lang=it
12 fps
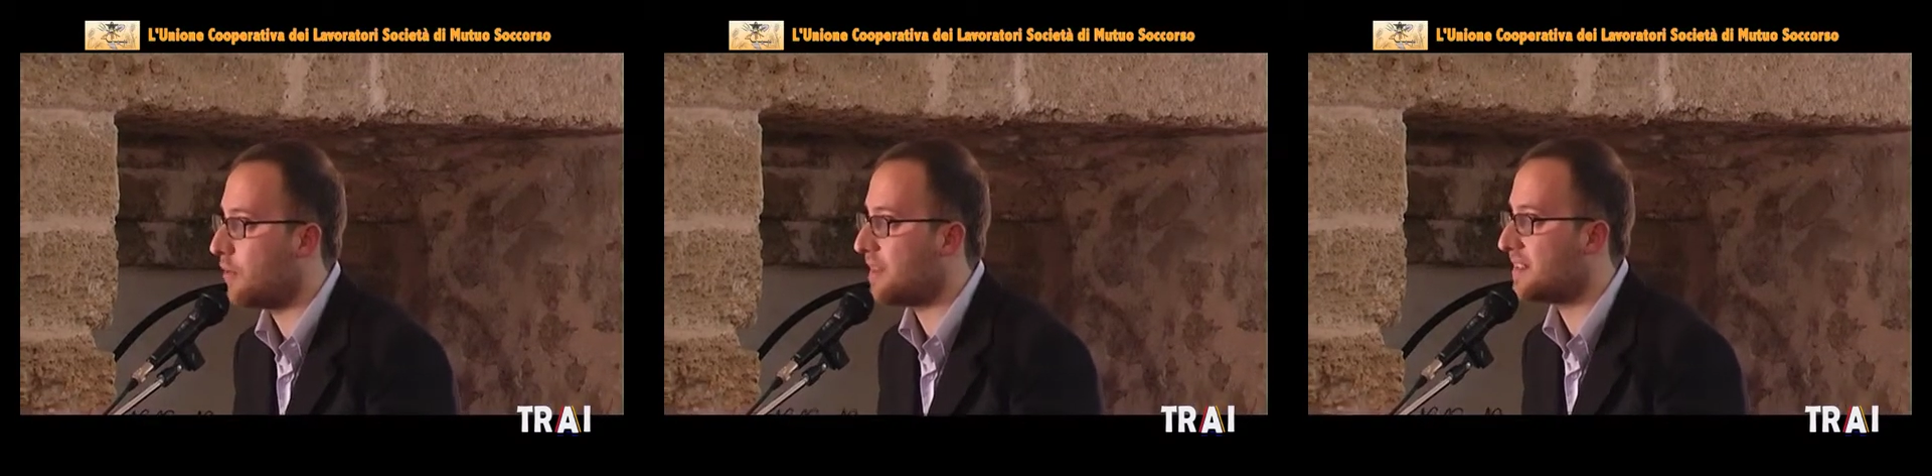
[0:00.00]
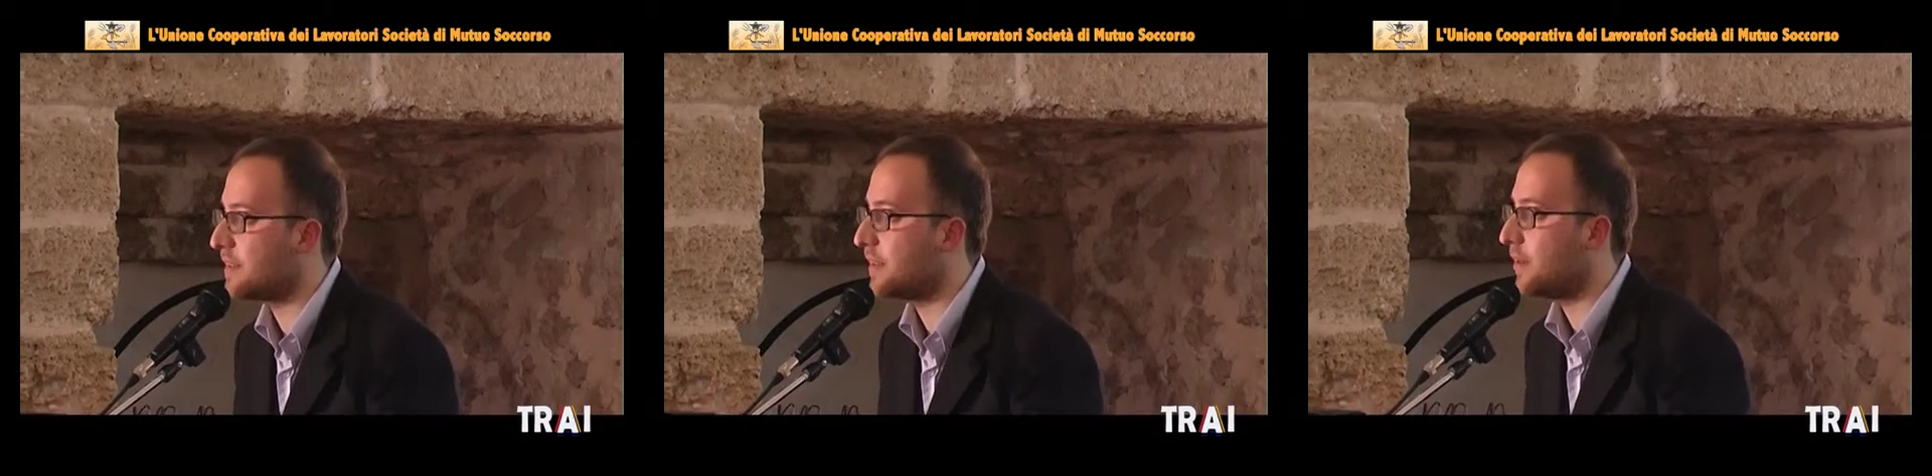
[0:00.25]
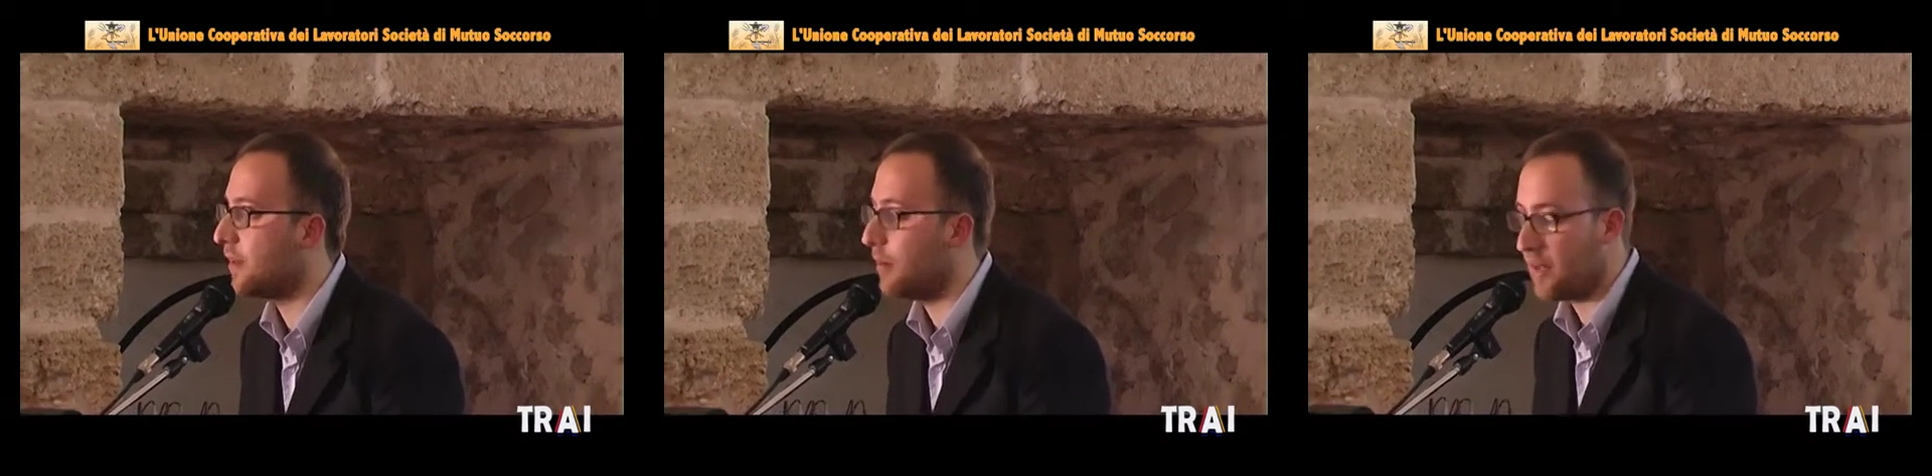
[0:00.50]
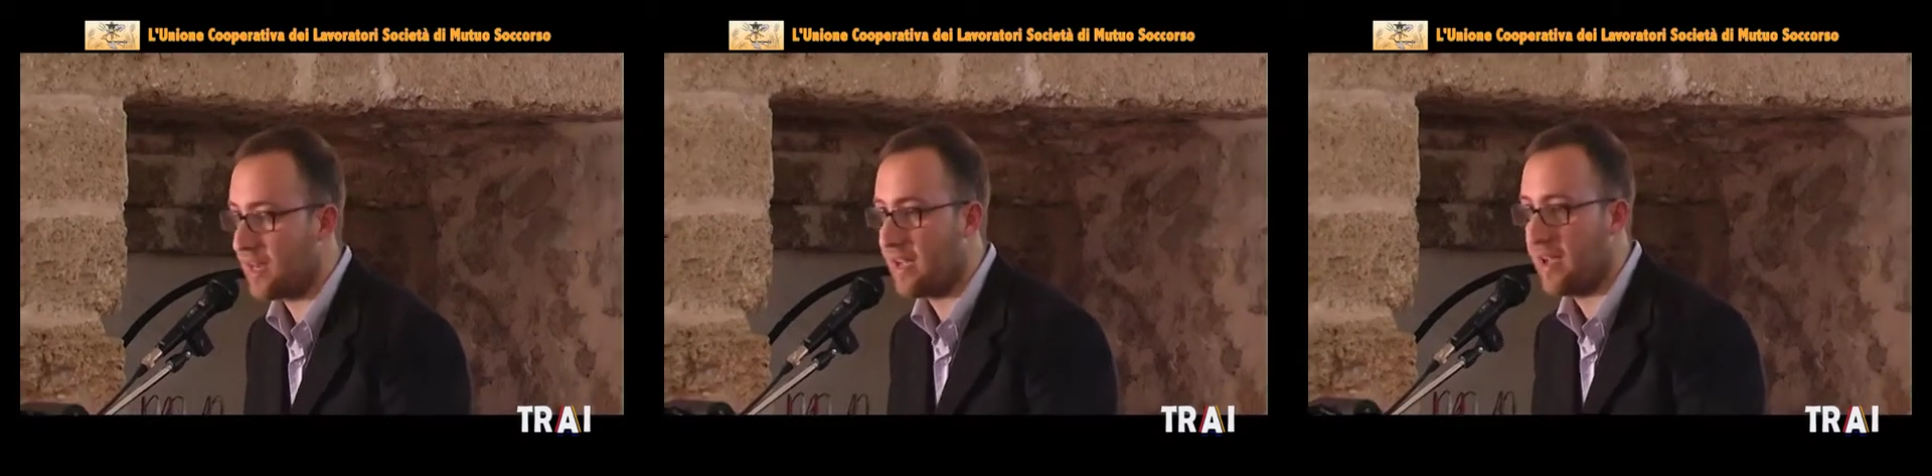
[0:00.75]

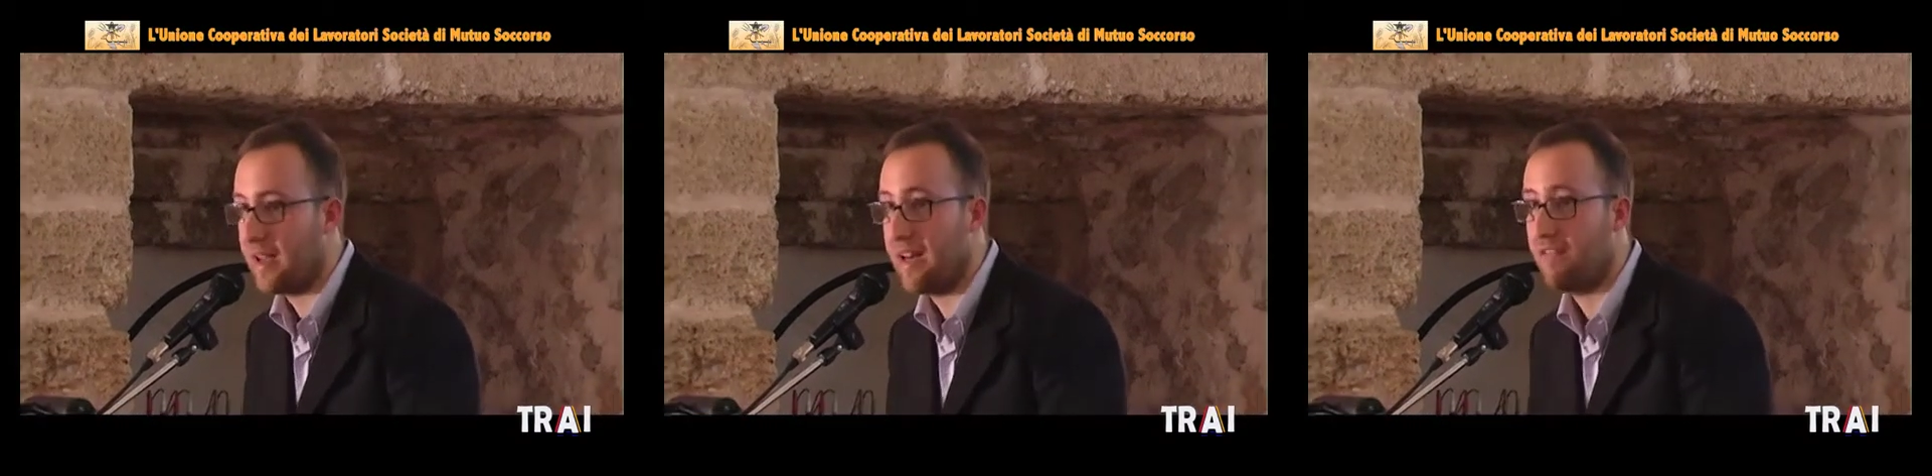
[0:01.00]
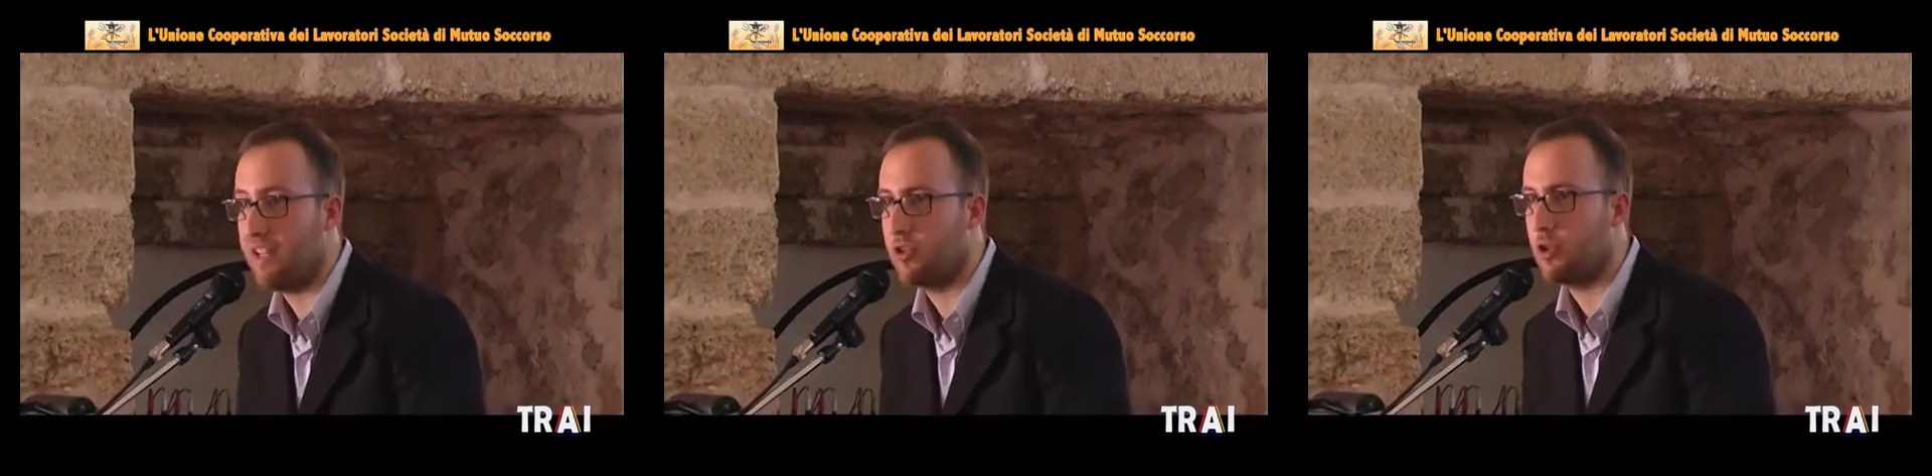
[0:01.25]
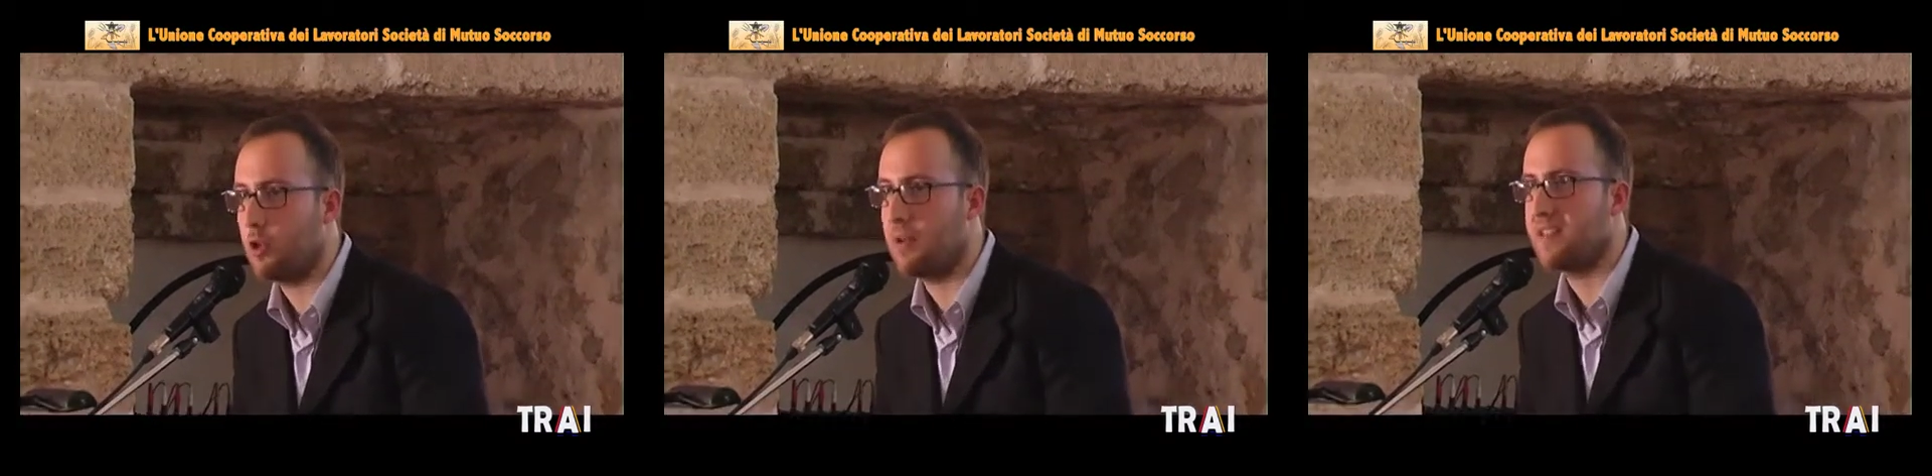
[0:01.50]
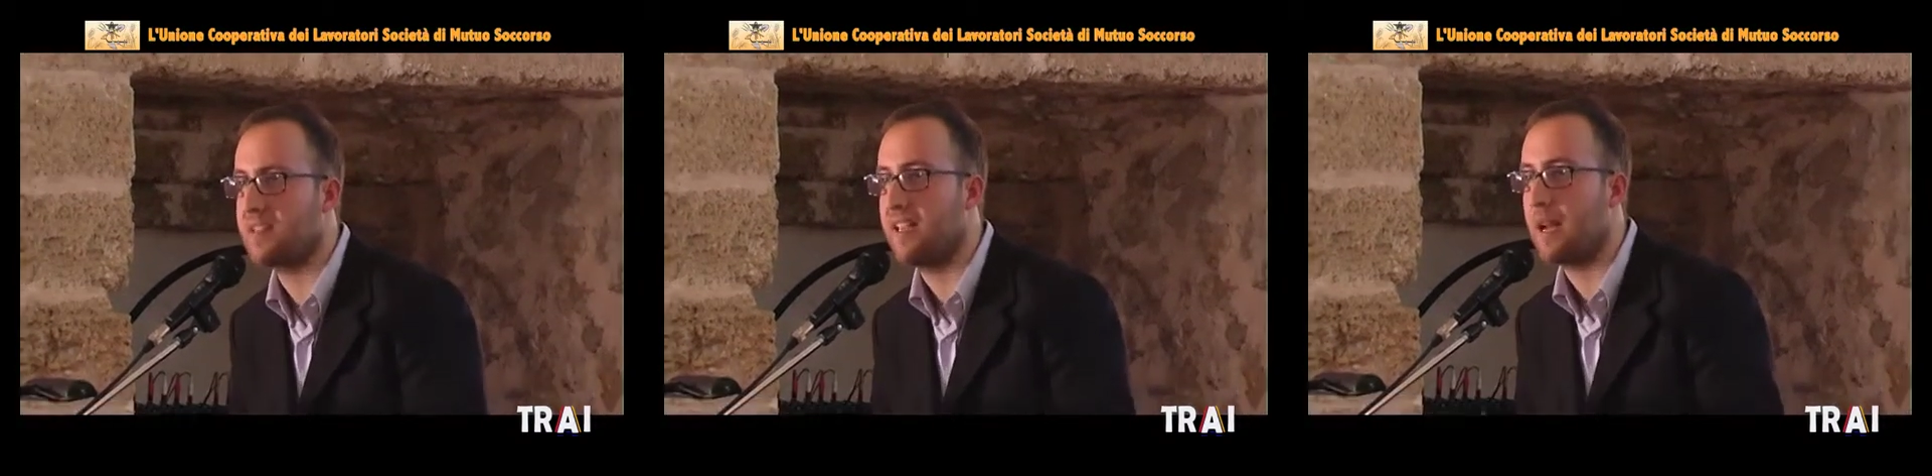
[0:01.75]
per eh, l'evento di
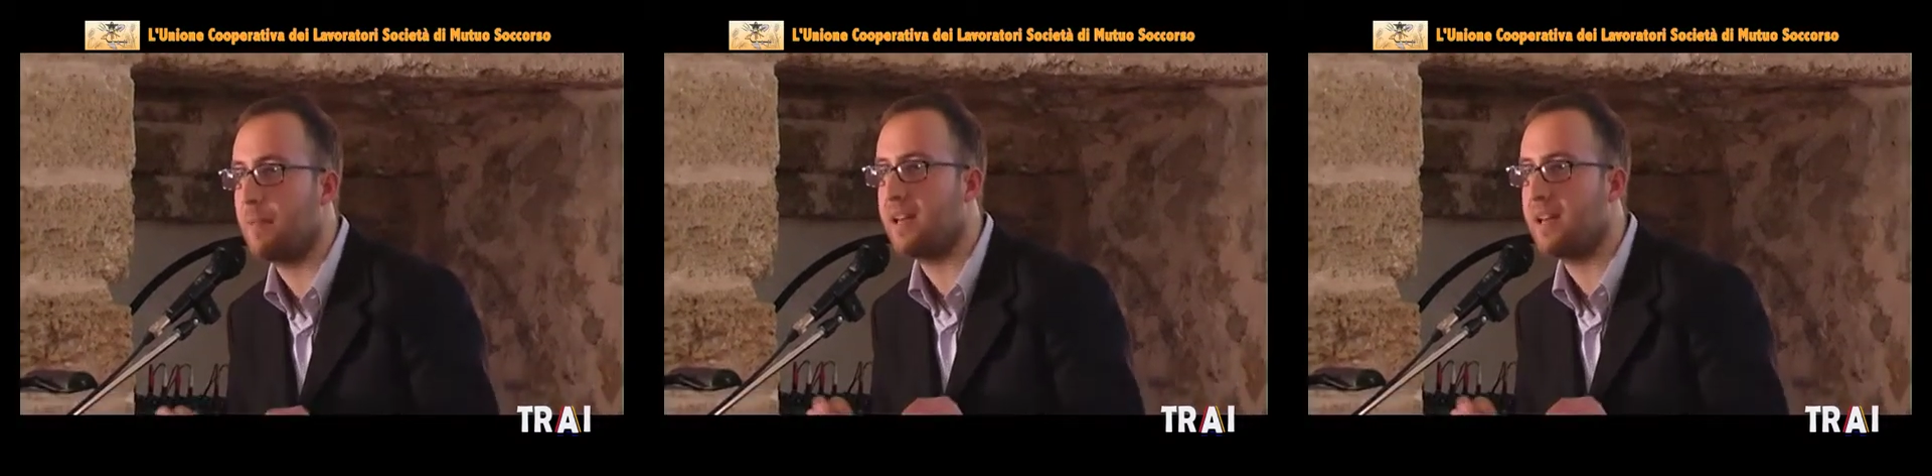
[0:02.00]
questa sera